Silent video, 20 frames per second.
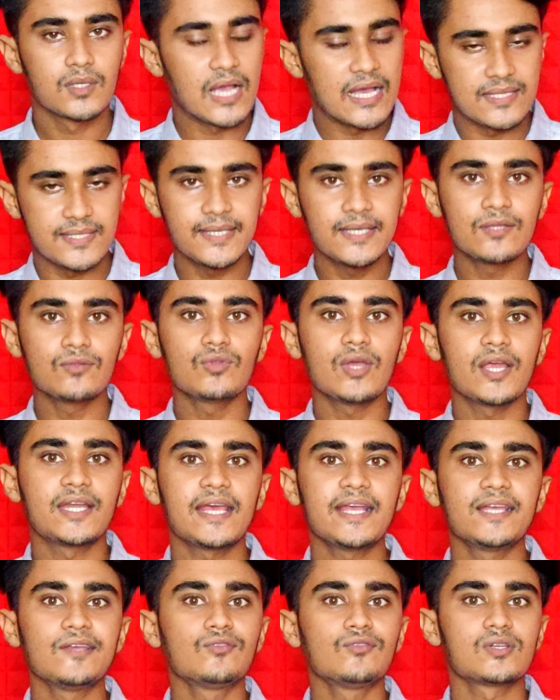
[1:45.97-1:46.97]
কাজে কিন্তু
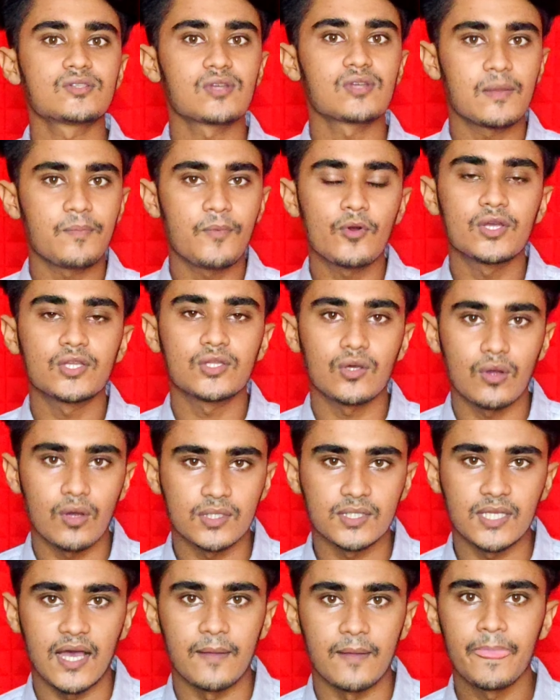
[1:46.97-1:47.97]
এটাই কিন্তু আসলে প্রকৃত
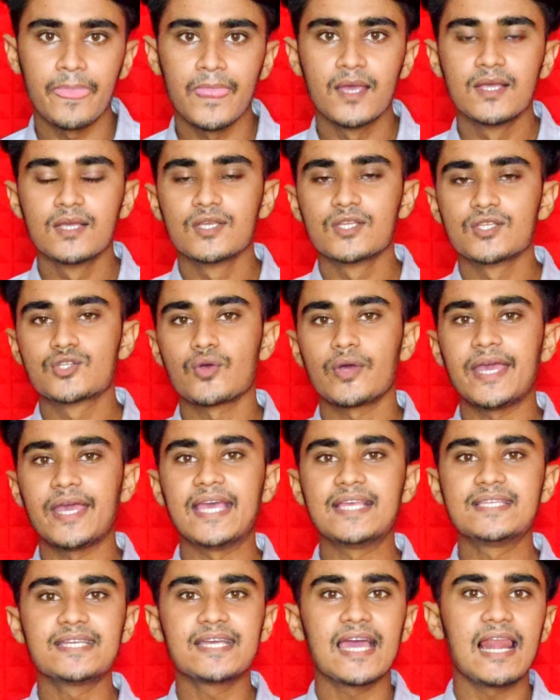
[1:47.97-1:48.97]
কথা সো
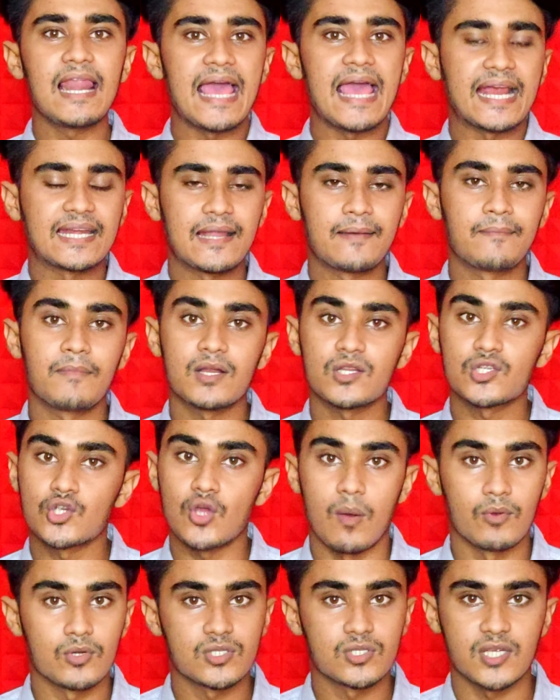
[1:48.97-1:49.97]
এই যে গেলে এক নাম্বার
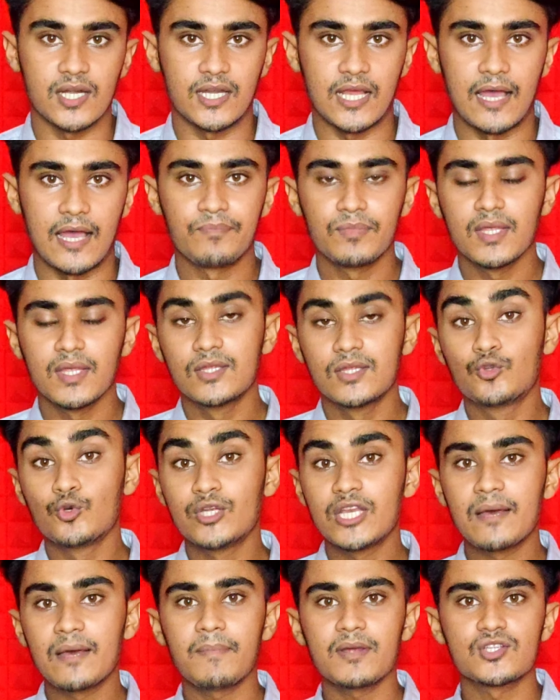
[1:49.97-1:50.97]
সমস্যাটা
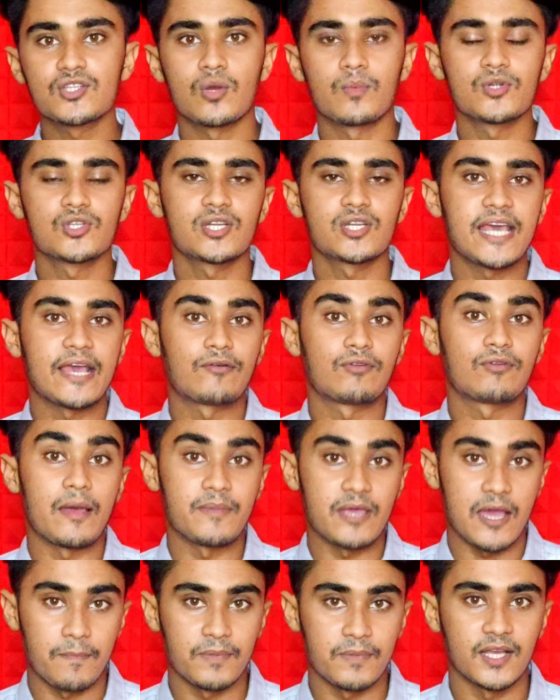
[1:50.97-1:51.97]
দুই নাম্বার সমস্যাটা এখন
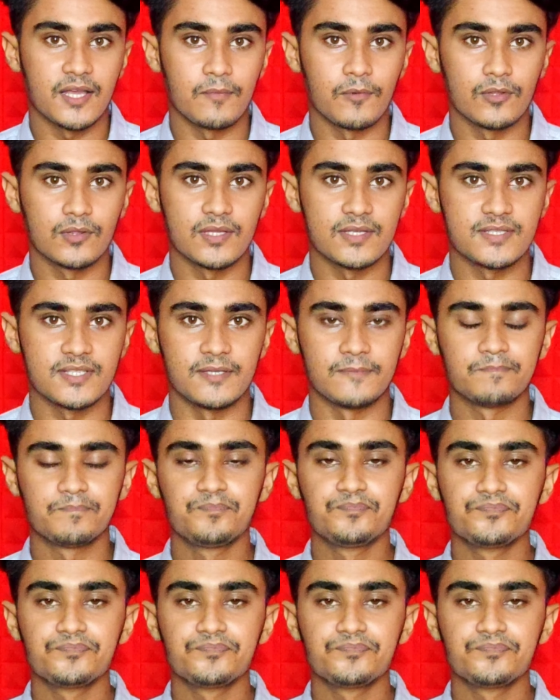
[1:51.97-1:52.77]
আমি আপনাকে বলতেছি